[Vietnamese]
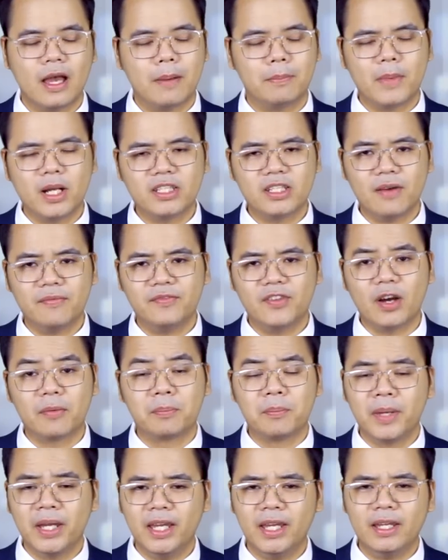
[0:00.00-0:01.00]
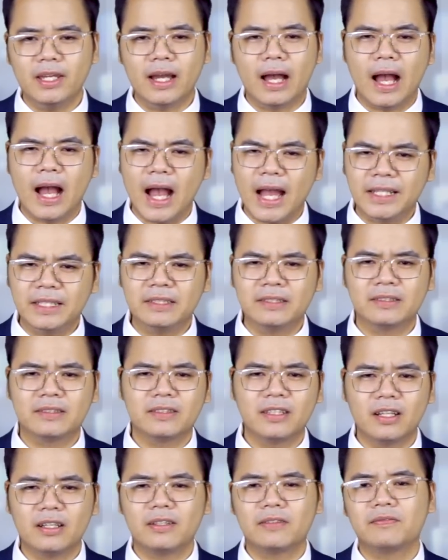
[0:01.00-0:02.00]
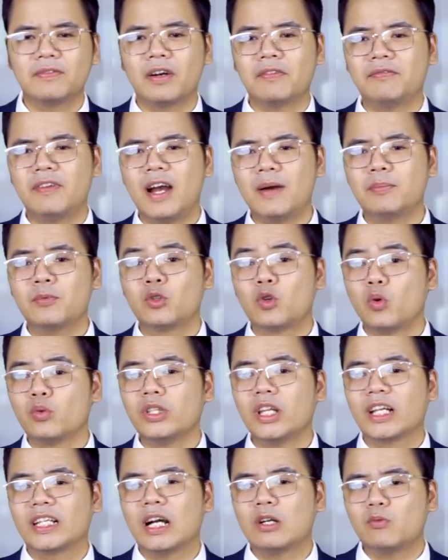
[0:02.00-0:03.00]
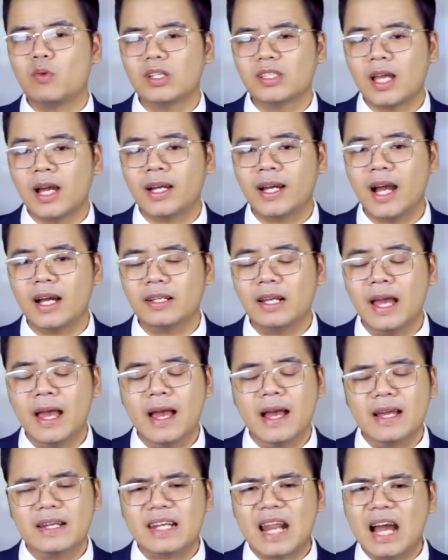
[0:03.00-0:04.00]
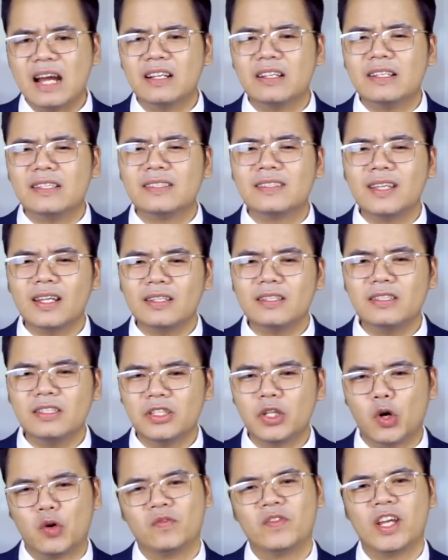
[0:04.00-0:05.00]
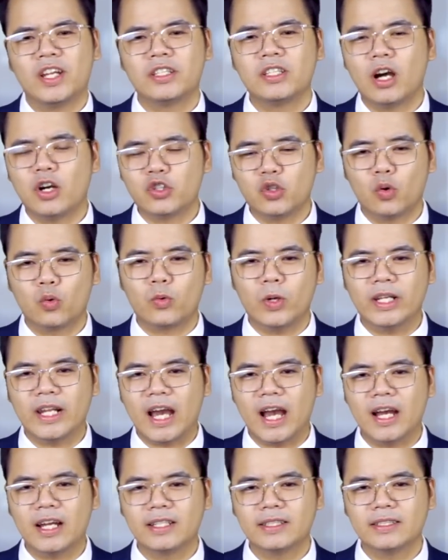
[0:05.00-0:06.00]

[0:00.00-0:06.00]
Bất chấp việc Mỹ, Anh, Đức và Pháp cũng như là các quốc gia khác đang gửi rất nhiều viện trợ cho Ukraine,